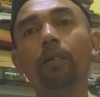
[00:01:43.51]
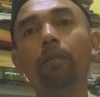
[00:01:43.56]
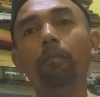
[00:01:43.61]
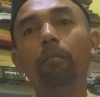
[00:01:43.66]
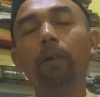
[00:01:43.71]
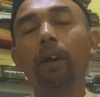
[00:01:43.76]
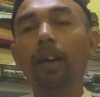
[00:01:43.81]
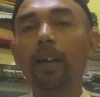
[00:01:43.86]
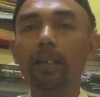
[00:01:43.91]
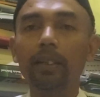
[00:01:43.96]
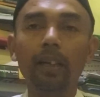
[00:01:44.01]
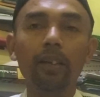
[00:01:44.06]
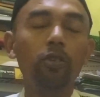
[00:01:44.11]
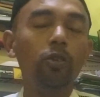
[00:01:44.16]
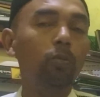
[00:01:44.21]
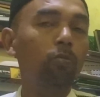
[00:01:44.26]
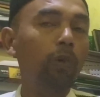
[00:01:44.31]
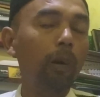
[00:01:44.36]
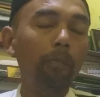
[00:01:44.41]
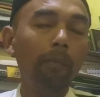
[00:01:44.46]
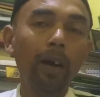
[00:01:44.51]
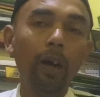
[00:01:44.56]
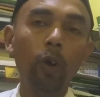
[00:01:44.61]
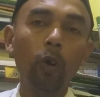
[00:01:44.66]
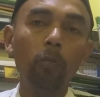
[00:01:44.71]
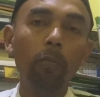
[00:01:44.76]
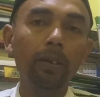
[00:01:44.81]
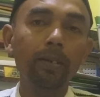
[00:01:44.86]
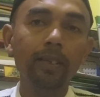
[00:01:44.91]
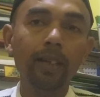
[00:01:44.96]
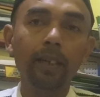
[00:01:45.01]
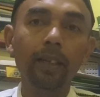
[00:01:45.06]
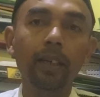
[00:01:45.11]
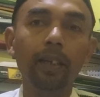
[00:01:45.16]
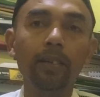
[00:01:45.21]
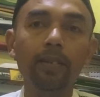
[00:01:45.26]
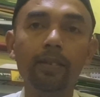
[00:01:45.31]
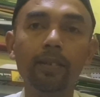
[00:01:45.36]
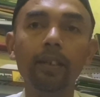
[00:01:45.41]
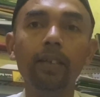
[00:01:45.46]
Makanya semua makhluk pasti ada
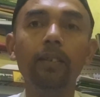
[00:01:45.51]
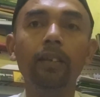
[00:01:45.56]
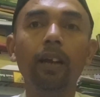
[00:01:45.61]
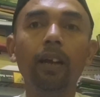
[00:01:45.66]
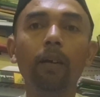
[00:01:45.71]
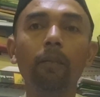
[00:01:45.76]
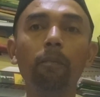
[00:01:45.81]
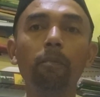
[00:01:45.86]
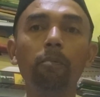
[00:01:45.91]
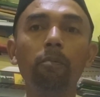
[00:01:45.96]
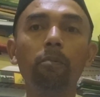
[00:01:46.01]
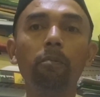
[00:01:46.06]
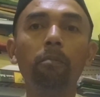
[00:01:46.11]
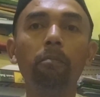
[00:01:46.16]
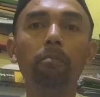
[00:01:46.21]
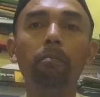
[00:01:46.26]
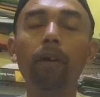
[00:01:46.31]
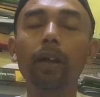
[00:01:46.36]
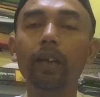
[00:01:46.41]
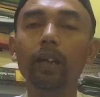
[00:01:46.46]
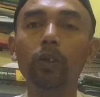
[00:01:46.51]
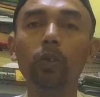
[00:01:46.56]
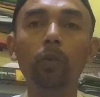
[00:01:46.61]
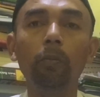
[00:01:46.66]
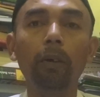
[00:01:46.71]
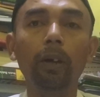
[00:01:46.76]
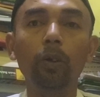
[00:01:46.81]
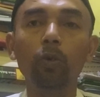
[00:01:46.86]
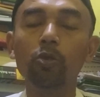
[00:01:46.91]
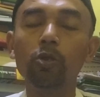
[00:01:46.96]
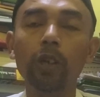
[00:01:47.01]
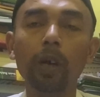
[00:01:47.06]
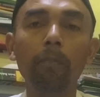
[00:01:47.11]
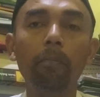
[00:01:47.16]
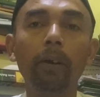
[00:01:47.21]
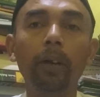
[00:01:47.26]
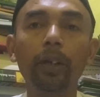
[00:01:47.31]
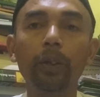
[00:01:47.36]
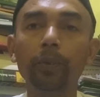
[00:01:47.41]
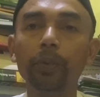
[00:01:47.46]
rezekinya. Baik itu manusia,
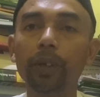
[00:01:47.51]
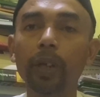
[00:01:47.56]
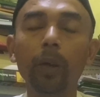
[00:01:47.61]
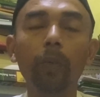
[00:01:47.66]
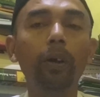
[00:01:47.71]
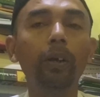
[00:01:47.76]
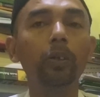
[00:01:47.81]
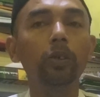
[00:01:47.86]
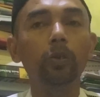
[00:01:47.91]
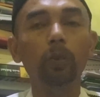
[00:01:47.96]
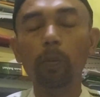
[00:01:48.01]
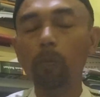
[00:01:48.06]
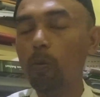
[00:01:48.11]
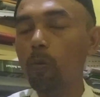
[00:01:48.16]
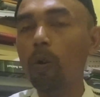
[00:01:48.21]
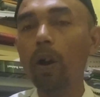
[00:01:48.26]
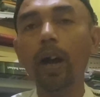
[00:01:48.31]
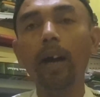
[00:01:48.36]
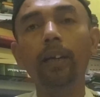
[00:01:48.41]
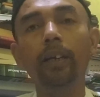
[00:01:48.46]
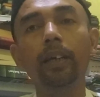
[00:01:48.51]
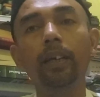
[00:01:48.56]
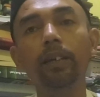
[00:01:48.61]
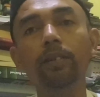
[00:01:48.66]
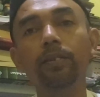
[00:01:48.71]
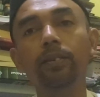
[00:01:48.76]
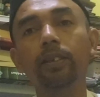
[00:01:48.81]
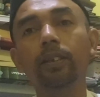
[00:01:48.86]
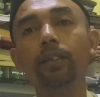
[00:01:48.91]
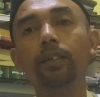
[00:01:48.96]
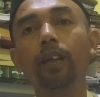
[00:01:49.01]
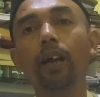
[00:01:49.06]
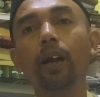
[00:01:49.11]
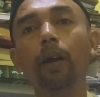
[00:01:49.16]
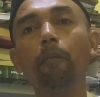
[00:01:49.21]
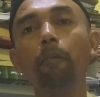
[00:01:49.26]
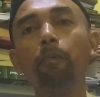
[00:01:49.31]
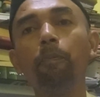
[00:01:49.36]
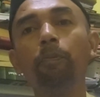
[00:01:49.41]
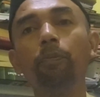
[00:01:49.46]
baik itu hewan, semua ada rezekinya.
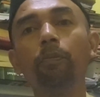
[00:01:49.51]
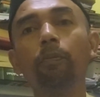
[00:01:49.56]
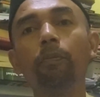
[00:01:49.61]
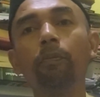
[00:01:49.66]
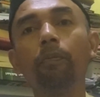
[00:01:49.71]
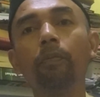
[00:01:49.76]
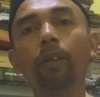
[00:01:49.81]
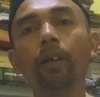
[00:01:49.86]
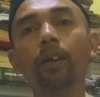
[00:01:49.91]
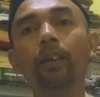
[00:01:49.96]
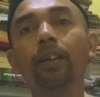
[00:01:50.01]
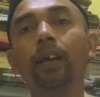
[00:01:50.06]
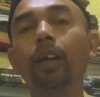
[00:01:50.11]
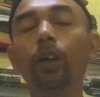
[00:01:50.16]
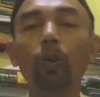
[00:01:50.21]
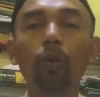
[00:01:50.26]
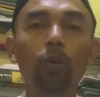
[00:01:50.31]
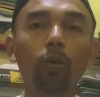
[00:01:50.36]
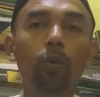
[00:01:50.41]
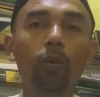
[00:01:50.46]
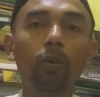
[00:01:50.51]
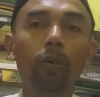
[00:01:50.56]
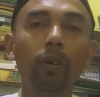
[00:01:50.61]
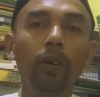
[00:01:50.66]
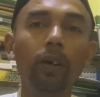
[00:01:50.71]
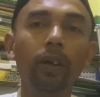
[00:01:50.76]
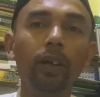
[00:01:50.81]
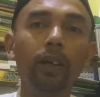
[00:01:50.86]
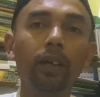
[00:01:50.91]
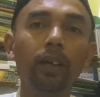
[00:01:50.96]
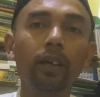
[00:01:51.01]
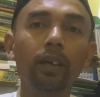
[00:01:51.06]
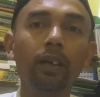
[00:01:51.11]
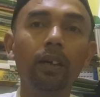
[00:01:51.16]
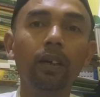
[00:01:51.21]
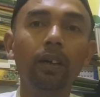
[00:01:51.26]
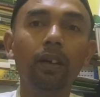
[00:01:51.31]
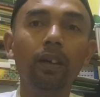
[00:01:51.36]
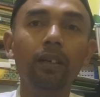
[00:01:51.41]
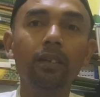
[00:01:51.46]
Dan
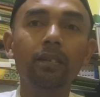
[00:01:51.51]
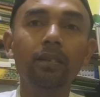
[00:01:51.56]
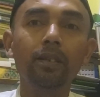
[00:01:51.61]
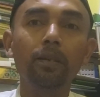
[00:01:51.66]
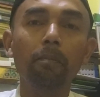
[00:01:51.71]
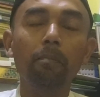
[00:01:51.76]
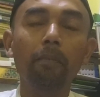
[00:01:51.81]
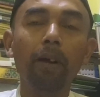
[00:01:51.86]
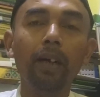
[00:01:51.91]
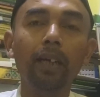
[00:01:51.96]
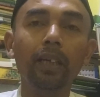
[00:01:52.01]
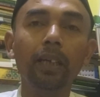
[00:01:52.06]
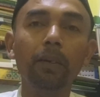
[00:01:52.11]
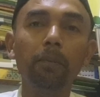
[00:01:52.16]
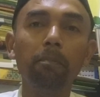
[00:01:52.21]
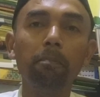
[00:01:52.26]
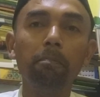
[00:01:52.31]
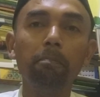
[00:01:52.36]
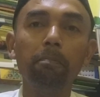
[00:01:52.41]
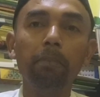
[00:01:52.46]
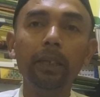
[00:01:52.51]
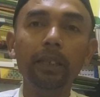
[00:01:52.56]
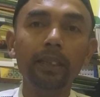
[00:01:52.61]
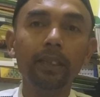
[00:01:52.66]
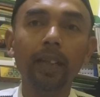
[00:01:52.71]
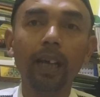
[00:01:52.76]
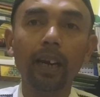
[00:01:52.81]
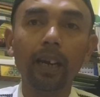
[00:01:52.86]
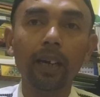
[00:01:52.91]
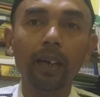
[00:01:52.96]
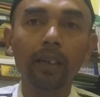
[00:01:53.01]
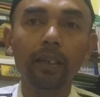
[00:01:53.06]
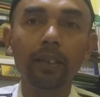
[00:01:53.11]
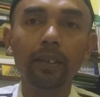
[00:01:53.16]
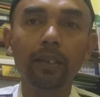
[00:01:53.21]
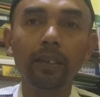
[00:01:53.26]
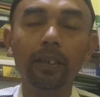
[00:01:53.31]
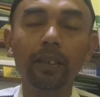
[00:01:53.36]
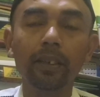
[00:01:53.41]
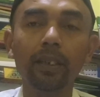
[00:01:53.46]
semakin pintar
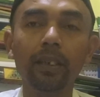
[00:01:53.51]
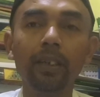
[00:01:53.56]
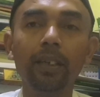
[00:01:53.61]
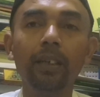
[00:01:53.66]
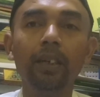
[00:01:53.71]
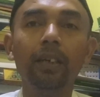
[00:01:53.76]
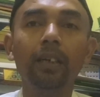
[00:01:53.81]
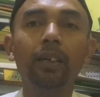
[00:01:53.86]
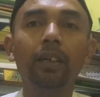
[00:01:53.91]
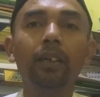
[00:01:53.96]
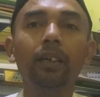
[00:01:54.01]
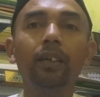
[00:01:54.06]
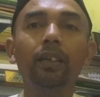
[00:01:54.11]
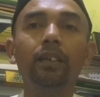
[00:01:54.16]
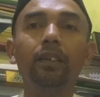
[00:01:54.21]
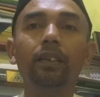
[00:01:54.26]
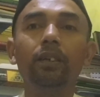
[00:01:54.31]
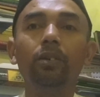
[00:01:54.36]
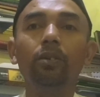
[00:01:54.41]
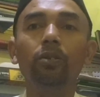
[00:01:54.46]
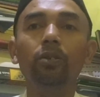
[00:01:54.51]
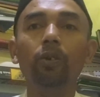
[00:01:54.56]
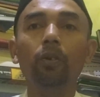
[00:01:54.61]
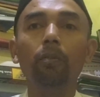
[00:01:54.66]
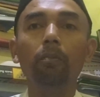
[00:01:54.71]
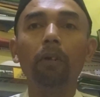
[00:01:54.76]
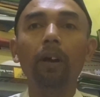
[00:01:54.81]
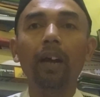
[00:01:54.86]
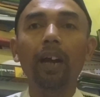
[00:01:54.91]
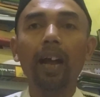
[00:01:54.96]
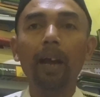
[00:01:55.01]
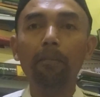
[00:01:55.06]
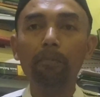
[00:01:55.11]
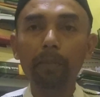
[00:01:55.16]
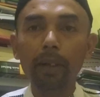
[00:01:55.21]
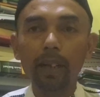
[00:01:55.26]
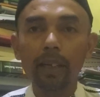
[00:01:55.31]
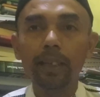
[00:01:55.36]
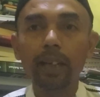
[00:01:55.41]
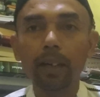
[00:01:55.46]
untuk
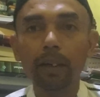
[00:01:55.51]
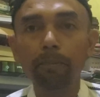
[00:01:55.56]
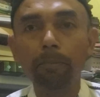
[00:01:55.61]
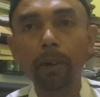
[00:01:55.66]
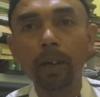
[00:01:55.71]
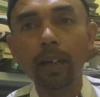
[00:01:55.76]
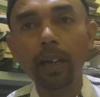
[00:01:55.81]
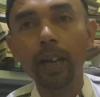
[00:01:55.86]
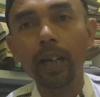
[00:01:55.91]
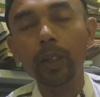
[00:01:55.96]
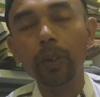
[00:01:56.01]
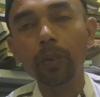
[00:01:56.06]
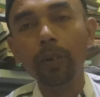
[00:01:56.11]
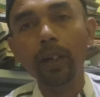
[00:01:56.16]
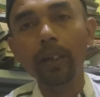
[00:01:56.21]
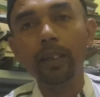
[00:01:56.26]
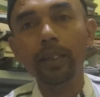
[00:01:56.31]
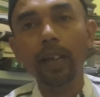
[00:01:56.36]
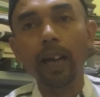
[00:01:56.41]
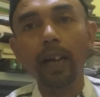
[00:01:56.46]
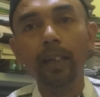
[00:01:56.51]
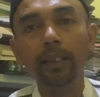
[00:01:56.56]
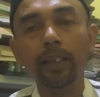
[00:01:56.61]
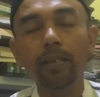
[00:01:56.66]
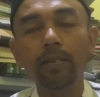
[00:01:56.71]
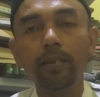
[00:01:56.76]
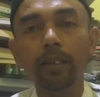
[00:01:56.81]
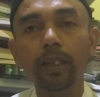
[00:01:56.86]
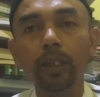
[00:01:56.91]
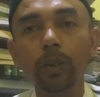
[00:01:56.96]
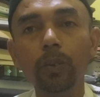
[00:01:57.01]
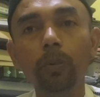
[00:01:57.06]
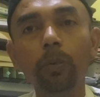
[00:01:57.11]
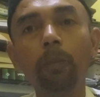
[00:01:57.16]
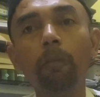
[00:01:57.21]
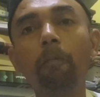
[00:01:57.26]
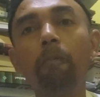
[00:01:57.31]
mengambil yang bergelantungan di atas itu,